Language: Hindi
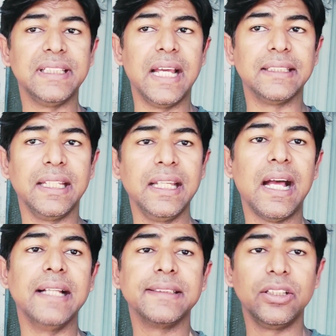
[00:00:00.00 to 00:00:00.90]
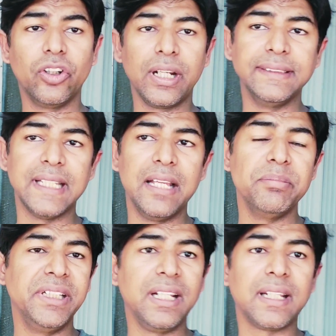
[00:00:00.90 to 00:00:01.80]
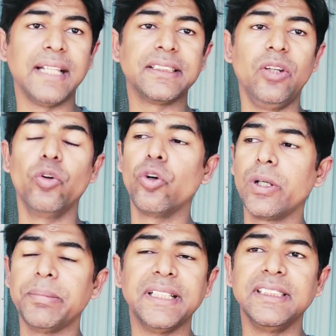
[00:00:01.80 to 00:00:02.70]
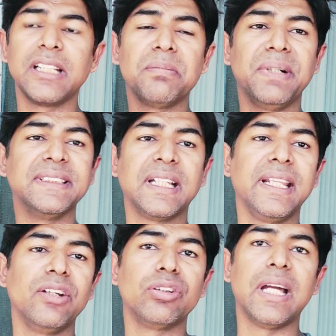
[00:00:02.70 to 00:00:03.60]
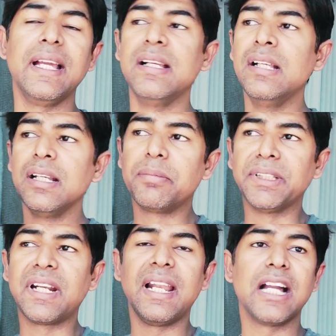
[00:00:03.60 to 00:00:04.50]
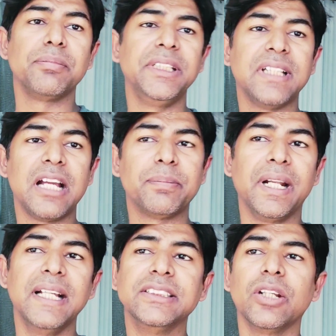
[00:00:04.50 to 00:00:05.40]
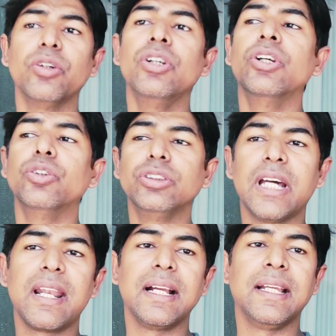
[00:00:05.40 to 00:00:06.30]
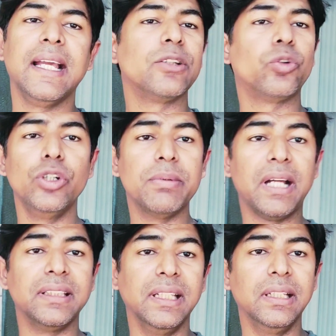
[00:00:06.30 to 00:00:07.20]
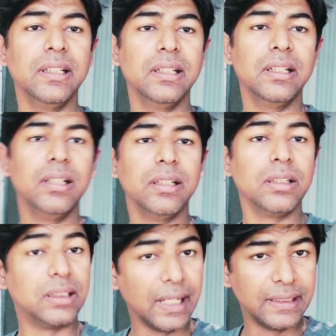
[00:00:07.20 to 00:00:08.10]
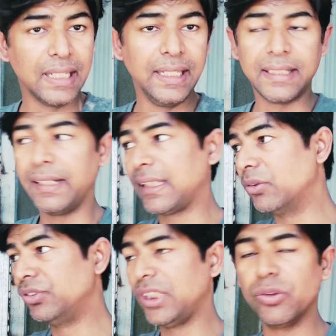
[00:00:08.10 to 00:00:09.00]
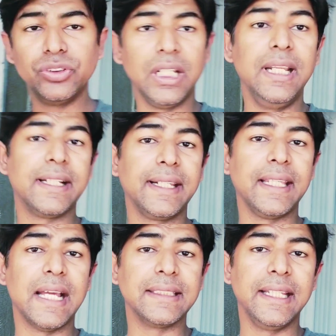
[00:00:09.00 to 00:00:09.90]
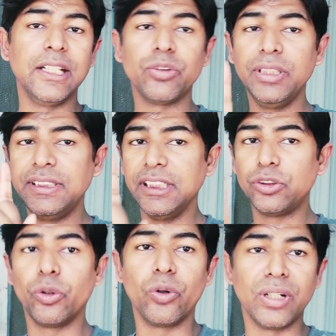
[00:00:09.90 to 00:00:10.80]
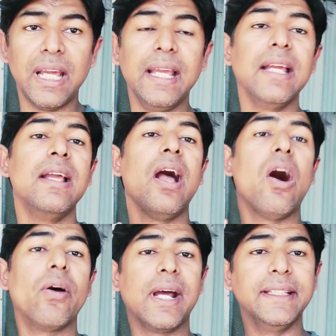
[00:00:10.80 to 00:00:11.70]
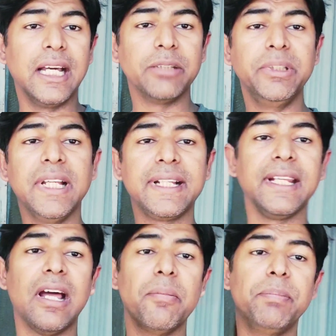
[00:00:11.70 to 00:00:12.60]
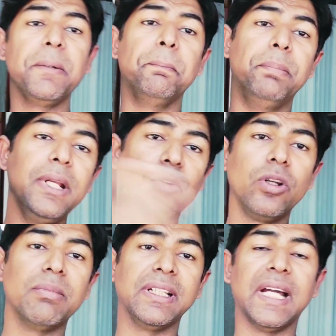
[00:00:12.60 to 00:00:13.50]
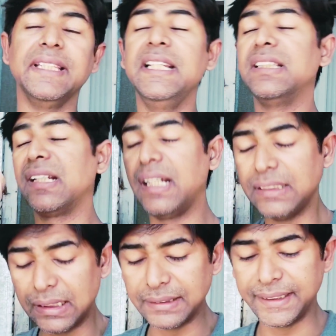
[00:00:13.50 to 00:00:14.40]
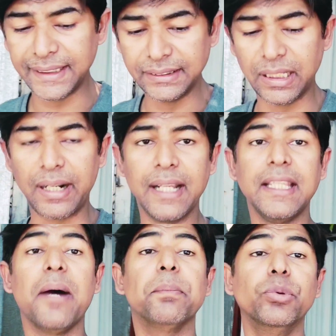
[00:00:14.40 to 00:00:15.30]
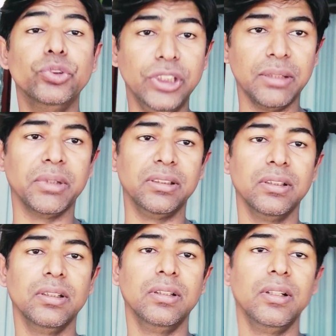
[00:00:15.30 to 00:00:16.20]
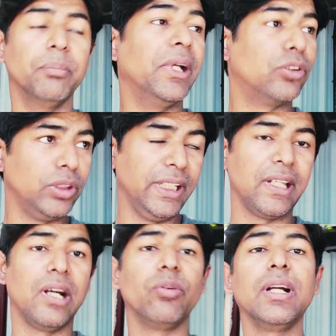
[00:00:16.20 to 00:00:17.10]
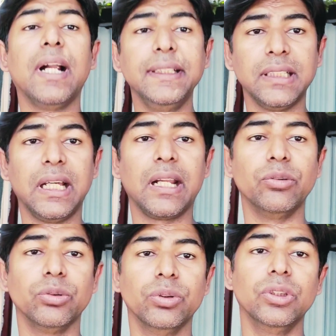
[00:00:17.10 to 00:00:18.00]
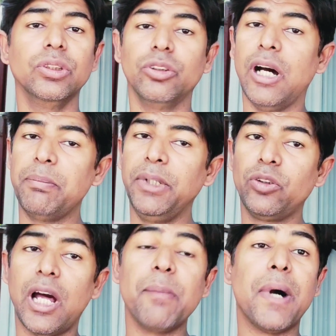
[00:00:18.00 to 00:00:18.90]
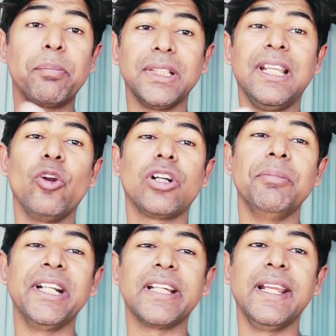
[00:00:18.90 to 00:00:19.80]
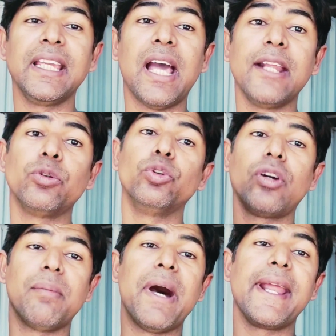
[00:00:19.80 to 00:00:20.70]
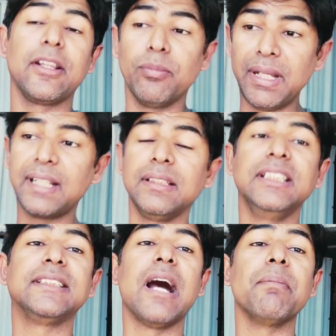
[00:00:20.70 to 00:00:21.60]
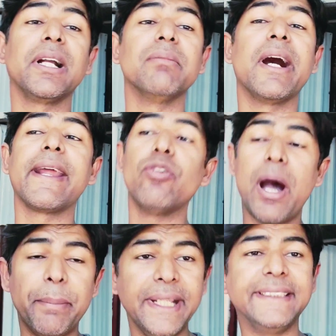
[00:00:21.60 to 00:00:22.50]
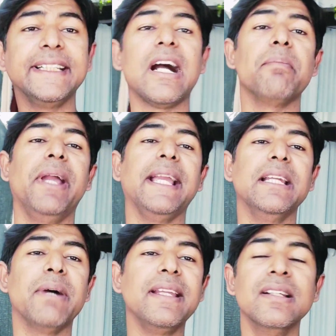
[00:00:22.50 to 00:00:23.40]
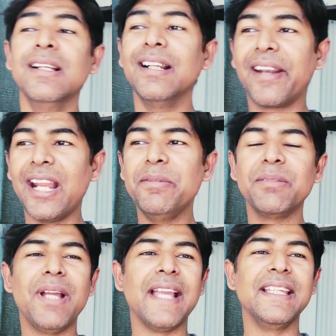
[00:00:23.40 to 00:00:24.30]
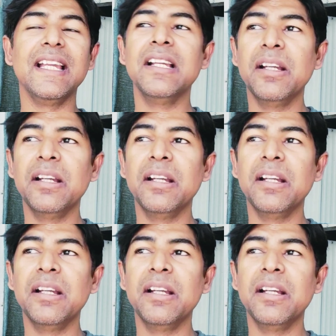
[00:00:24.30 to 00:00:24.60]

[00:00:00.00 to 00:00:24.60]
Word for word: से आते हैं आज के दौर ऐसा है मिडिल क्लास के लोगों के पास जितना पैसा नहीं होता है पंद्रह लाख बीस लाख पड़ा है चलो दो चार लाख गया तो कोई बात नहीं कर्जा लेकर के उनसे उनसे लेकर के आते हैं तो इस चीज को रोकना है और आजाद वीजा के नाम पे बिल्कुल मत आइए इतना ज्यादा चेकिंग चल रहा है कि आप पूछिए मत मैं तो देख रहा हूँ ना गाड़ी चला रहा हूँ तो तो आप बिल्कुल अब अब कितने लोग कमेंट करें कि अरे तू तो कमा रहा है तो मैं जिस काम में कमा रहा हूँ आप भी इसी काम में आइए भाई ड्राइविंग में आइए